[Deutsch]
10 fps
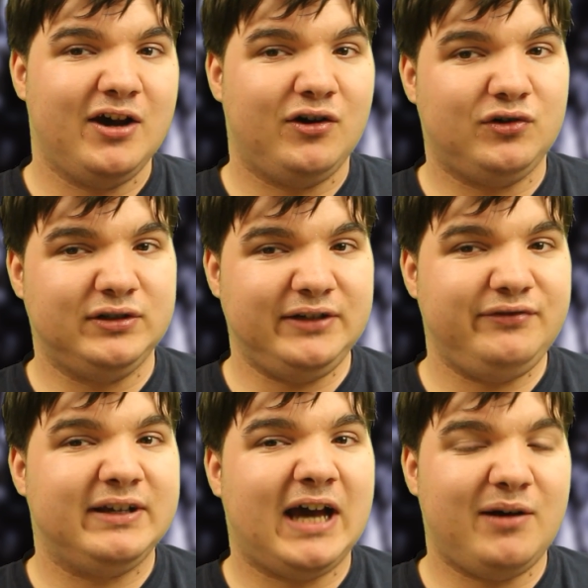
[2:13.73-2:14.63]
Und
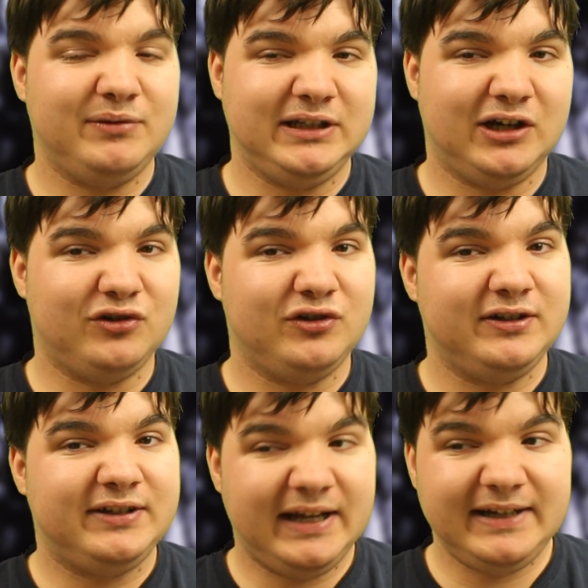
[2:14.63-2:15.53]
deswegen haben die auch
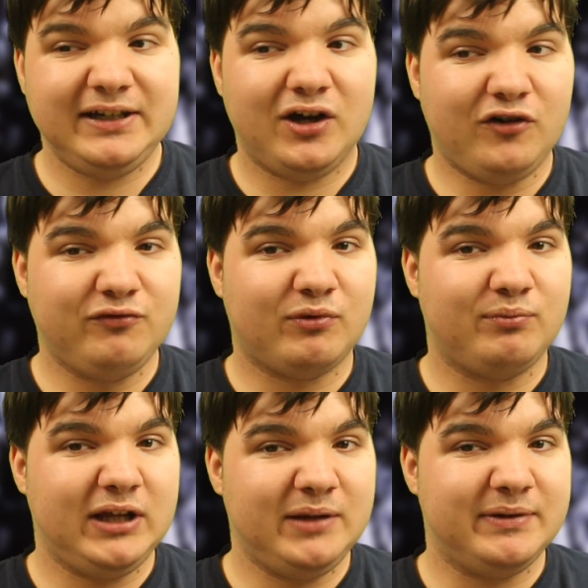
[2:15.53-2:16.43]
sehr, sehr oft
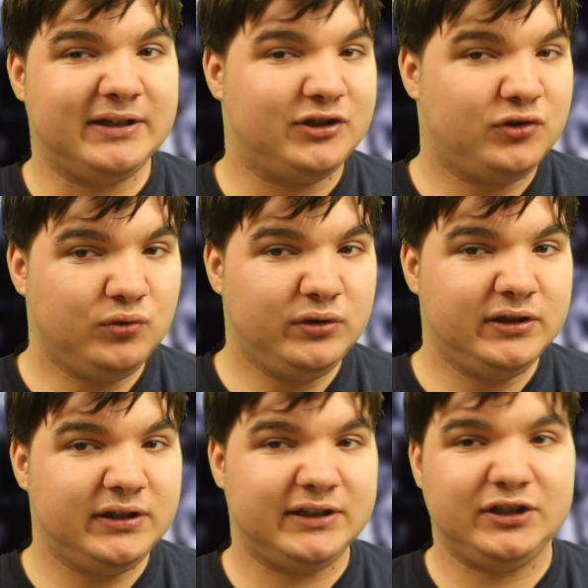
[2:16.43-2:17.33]
Probleme in die
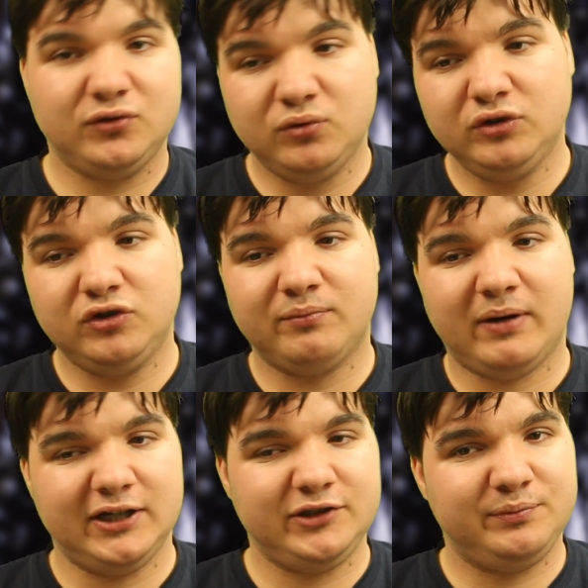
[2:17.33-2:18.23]
Schule. In die Schule zum
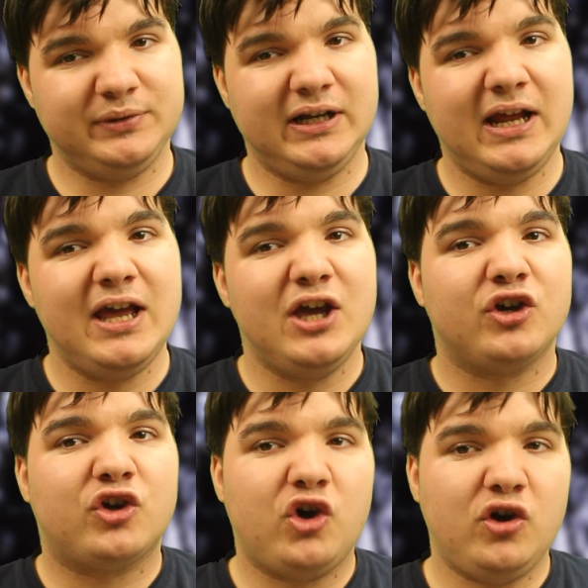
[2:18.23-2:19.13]
Beispiel
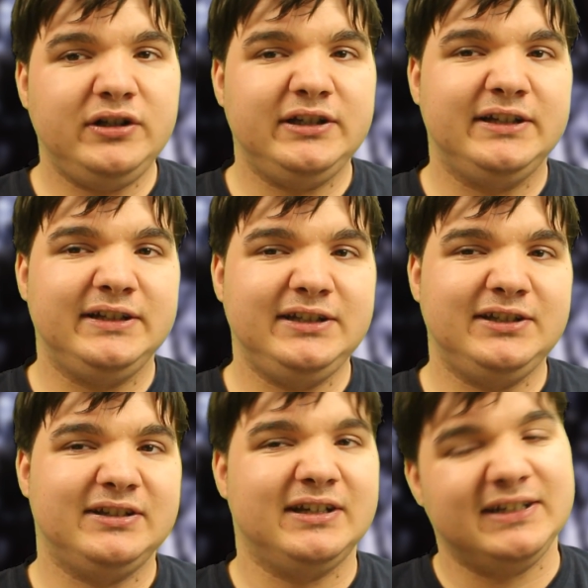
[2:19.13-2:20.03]
können die
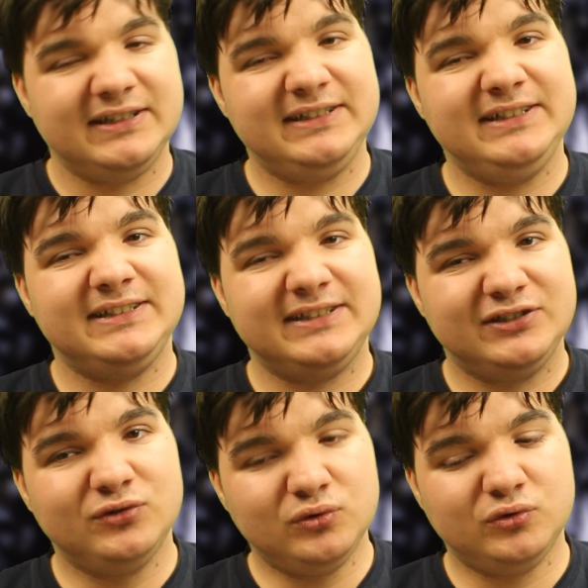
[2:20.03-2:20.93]
nicht, sich
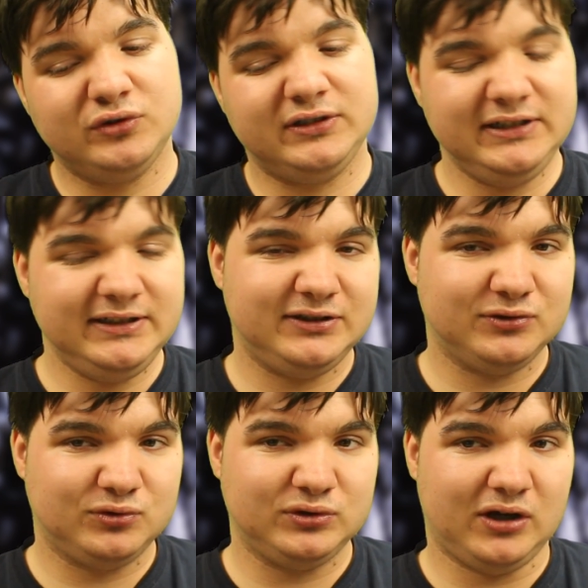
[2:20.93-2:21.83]
so gut, nicht
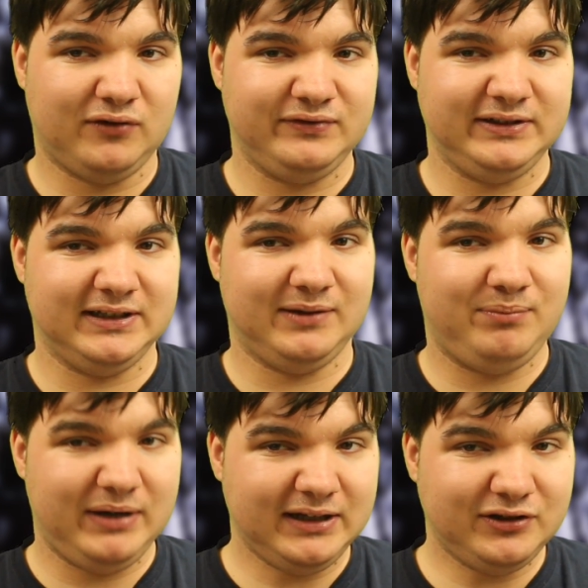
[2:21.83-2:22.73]
so gut auf ihr
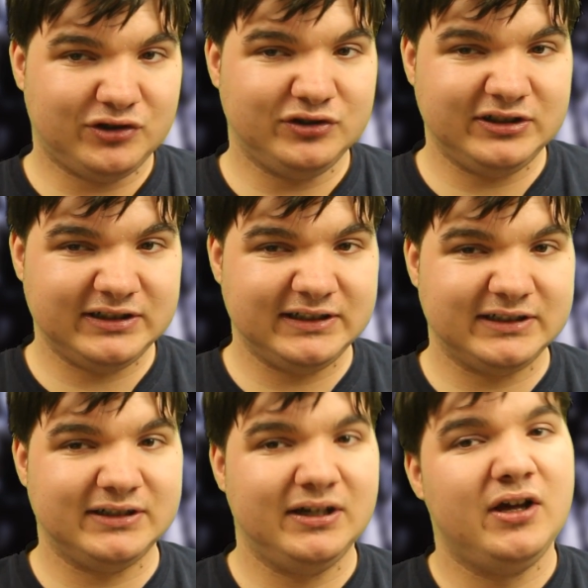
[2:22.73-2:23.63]
Blatt
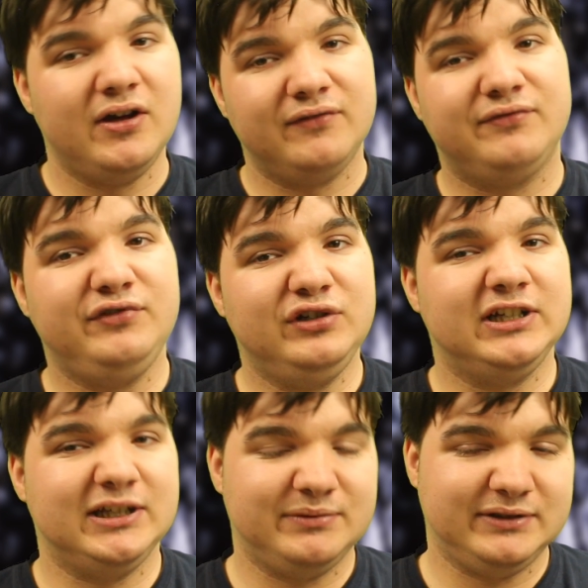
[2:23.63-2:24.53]
konzentrieren, fühlen
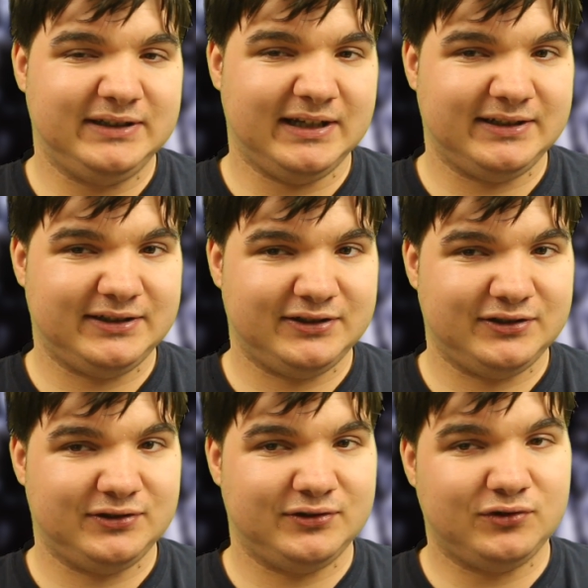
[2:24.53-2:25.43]
eben
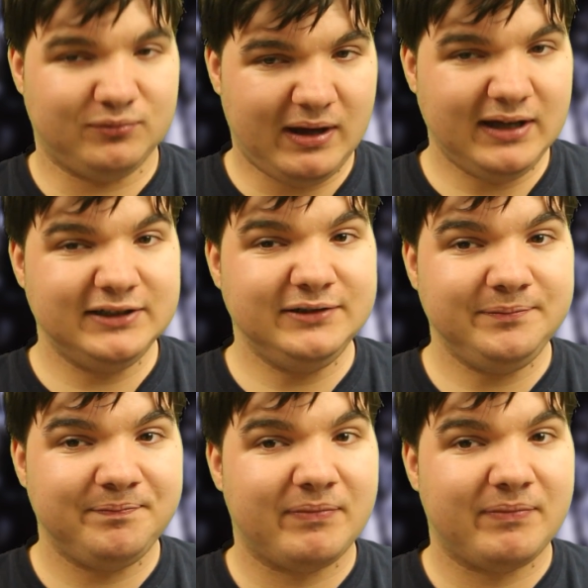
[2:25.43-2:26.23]
das zu machen.